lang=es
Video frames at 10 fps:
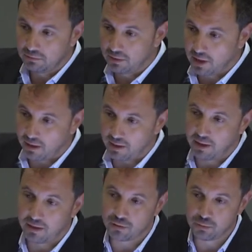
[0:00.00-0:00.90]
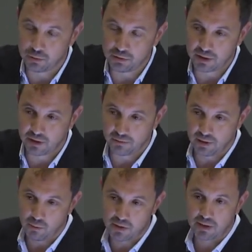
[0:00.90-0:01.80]
cadena de subcontratación
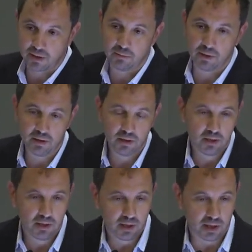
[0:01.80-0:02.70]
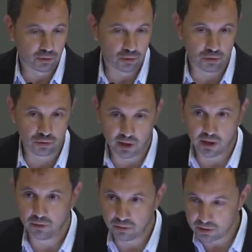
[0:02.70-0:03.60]
aguas arriba a todos los
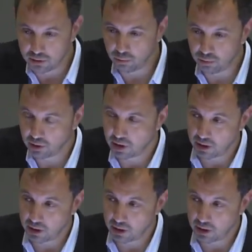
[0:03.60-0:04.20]
cargadores, incluido el,